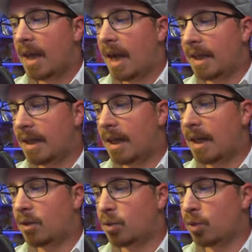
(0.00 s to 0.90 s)
Anna a
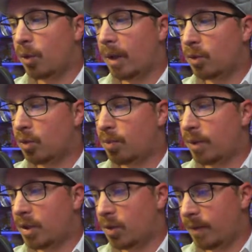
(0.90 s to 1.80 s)
toujours eu un don pour
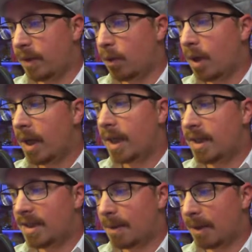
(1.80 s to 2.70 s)
les jeux vidéo,
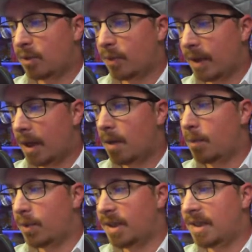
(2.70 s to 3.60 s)
initié par son frère,
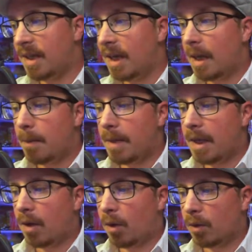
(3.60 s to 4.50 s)
petite, mais
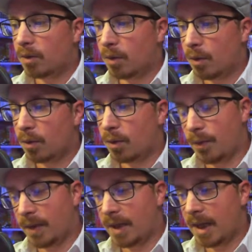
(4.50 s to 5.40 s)
en tant que
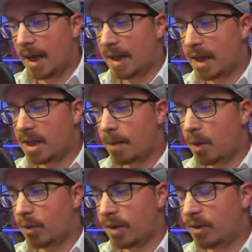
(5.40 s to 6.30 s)
fille, elle n'a jamais
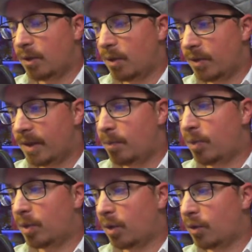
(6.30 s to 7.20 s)
osé se lancer.
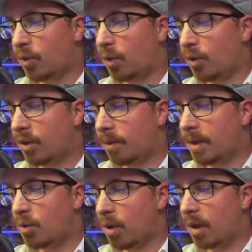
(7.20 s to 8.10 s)
Pourtant, sur l'ensemble des
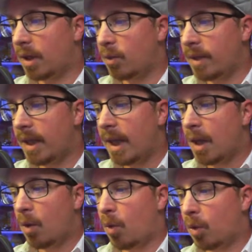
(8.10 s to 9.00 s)
joueurs réguliers,
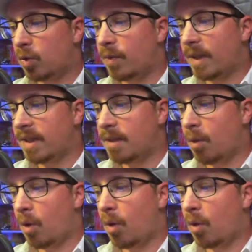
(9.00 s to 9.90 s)
on retrouve
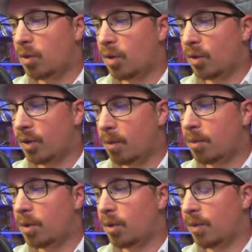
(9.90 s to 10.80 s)
quasiment autant d'hommes
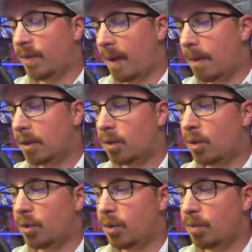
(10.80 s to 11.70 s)
que de femmes,
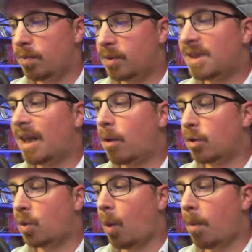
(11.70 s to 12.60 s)

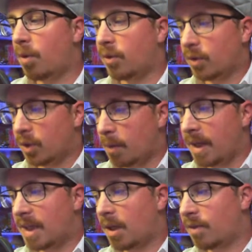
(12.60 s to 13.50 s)
53% d'hommes
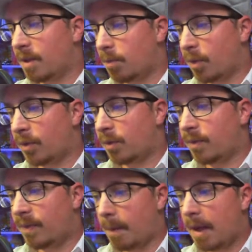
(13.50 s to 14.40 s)
et 47% de
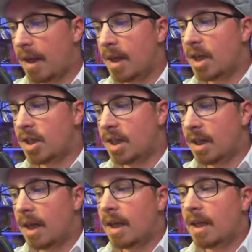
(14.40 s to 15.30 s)
femmes. Chill,
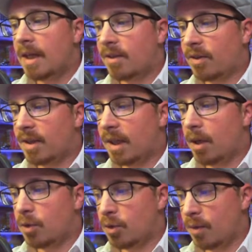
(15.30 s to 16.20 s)
l'essentiel
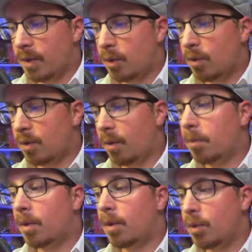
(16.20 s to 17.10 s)
du jeu vidéo, novembre
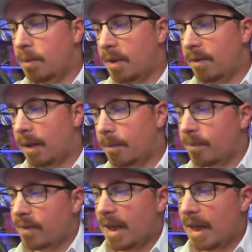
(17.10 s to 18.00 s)
2020
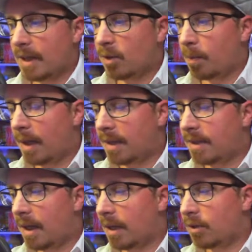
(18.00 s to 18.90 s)
elle tombe par
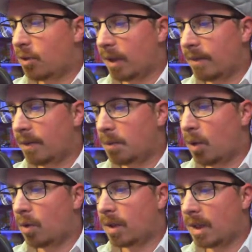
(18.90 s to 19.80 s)
hasard sur un
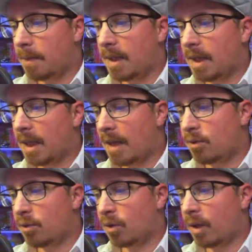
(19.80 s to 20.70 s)
événement gaming
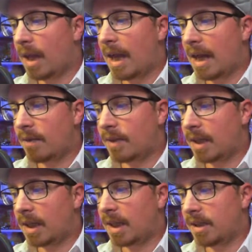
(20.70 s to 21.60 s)
Asus Rog à la
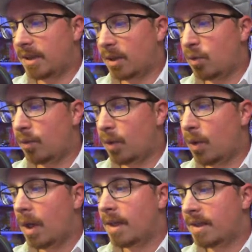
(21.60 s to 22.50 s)
FNAC et elle y découvre le
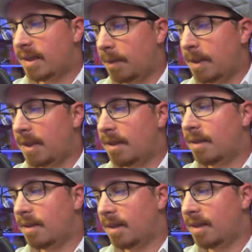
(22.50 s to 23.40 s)
streaming.
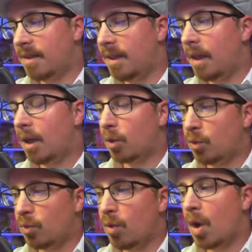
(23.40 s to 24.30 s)
C'est qu'ici, que
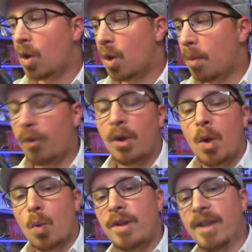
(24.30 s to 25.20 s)
tout commence.
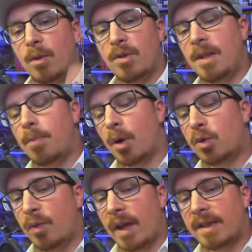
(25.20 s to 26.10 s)
Oui, c'est aussi une porte
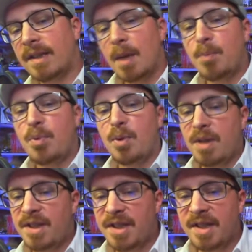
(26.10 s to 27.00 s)
ouverte
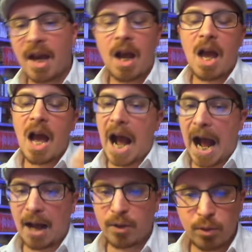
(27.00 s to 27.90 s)
publicitaire
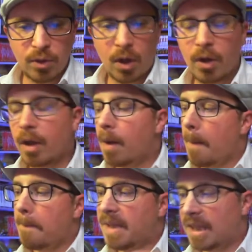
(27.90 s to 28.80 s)
à Asus Rog,
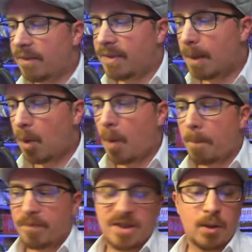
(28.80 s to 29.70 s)
bien évidemment.
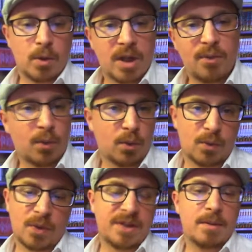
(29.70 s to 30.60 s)
C'est eux qui le font, donc
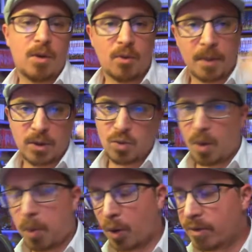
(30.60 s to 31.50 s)
forcément ils vont mettre tous leurs
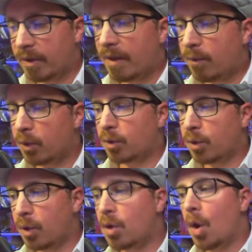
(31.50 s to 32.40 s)
produits en avant dans le
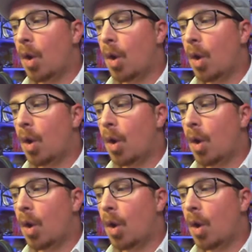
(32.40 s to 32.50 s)
truc.